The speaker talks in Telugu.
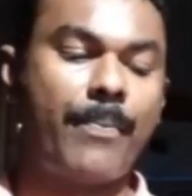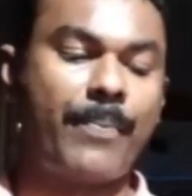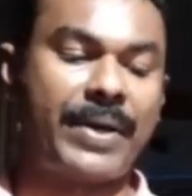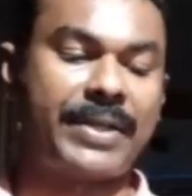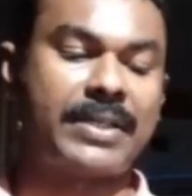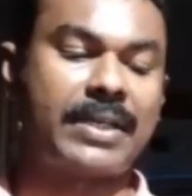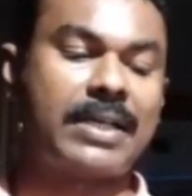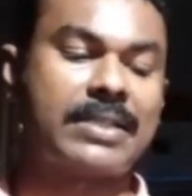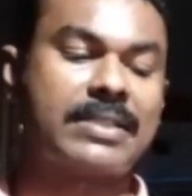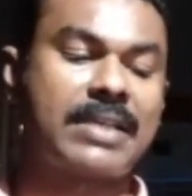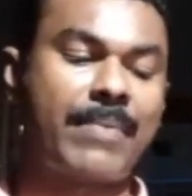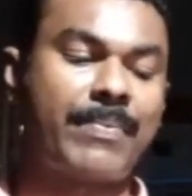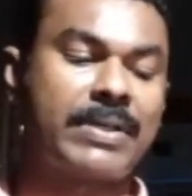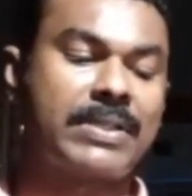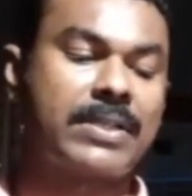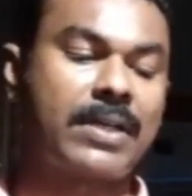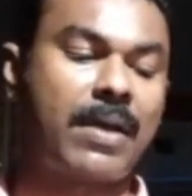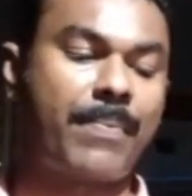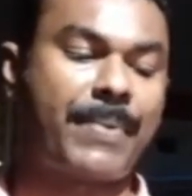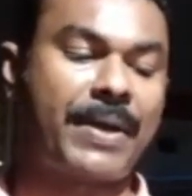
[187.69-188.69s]
ప్రజల
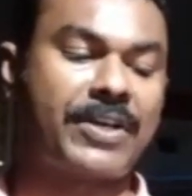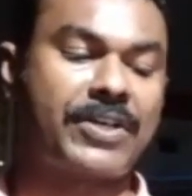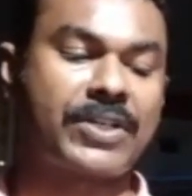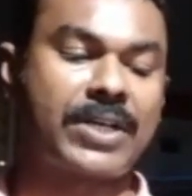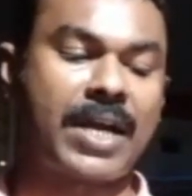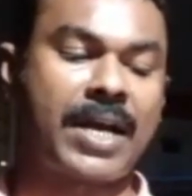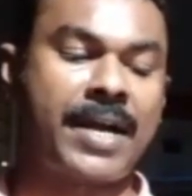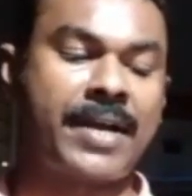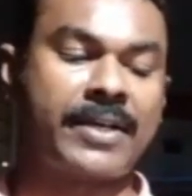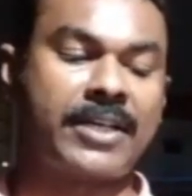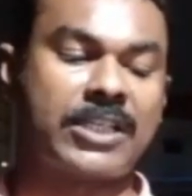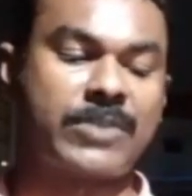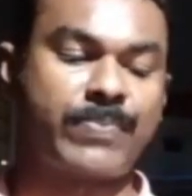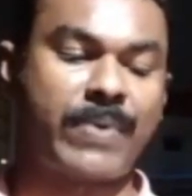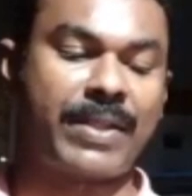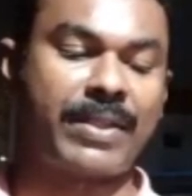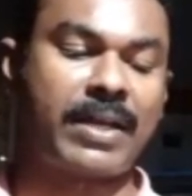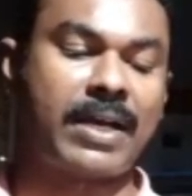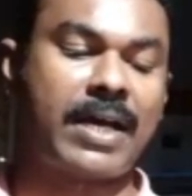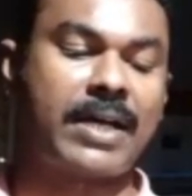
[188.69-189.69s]
సమస్యల పరిష్కారానికి
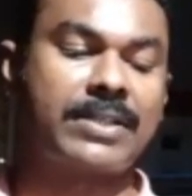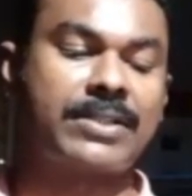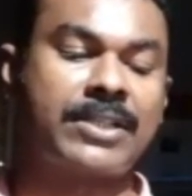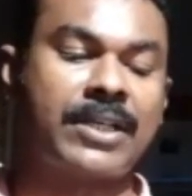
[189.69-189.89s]
స్పందన